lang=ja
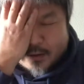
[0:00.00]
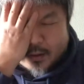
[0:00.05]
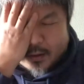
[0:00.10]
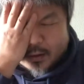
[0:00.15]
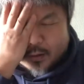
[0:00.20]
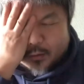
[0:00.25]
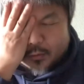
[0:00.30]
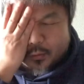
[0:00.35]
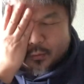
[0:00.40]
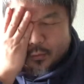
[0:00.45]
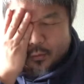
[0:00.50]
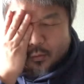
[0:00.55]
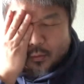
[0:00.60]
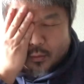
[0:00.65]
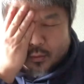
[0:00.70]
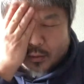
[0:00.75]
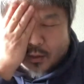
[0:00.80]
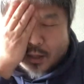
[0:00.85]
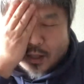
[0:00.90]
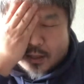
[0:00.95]
えっ
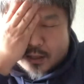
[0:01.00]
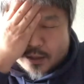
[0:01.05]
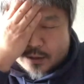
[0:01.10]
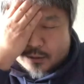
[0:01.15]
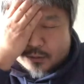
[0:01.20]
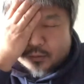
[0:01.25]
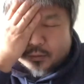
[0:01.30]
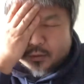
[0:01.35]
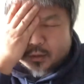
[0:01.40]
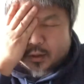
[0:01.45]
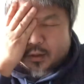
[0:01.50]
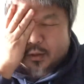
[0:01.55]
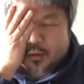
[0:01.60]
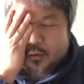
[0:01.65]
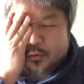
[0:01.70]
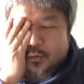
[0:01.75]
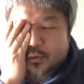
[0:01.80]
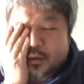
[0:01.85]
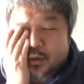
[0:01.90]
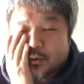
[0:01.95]
と、会社作って起
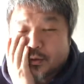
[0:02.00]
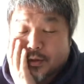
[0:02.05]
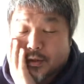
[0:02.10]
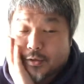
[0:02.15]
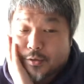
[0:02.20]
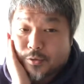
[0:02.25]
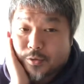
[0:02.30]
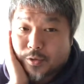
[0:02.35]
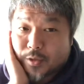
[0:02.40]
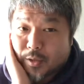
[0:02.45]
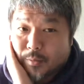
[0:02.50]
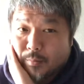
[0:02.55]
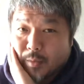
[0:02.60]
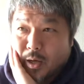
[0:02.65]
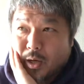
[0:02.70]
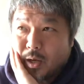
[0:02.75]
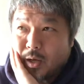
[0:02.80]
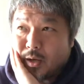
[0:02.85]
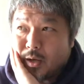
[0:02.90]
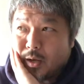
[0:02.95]
業した時11年前